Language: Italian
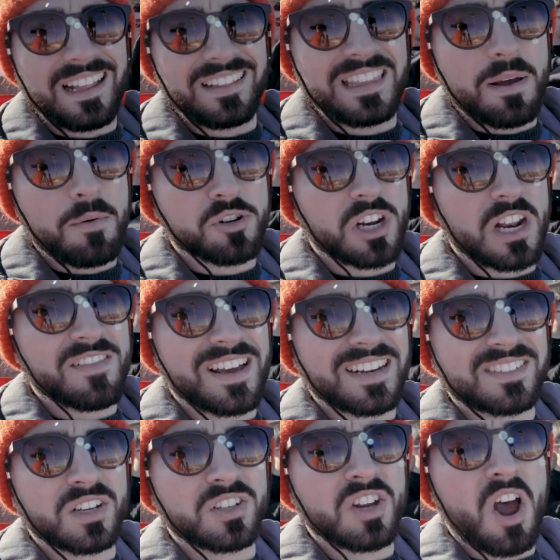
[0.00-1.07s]
Andiamocene
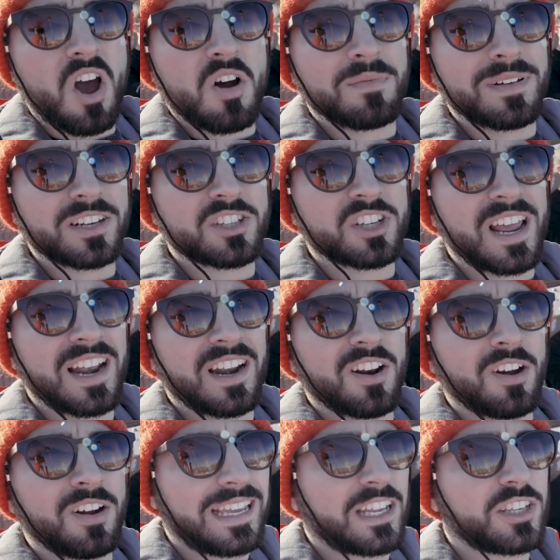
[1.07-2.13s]
verso Soho,
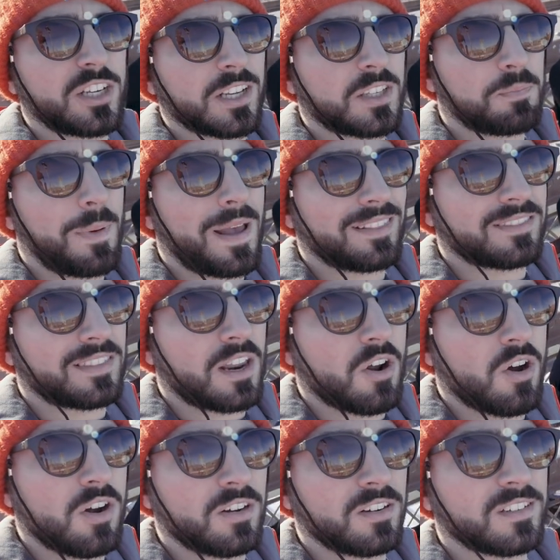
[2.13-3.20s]
Marcello, che ci
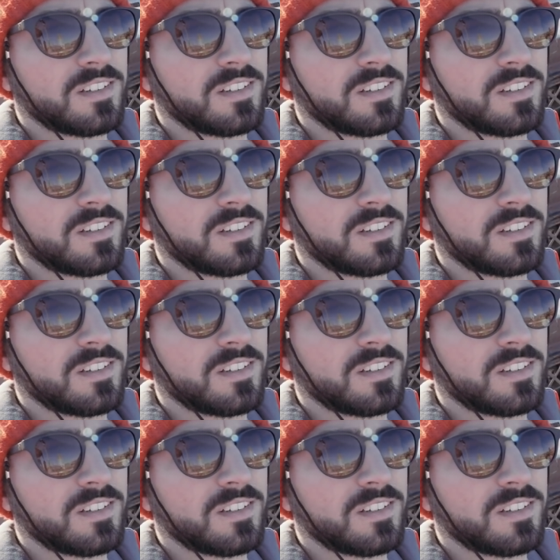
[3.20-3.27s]
aspettano.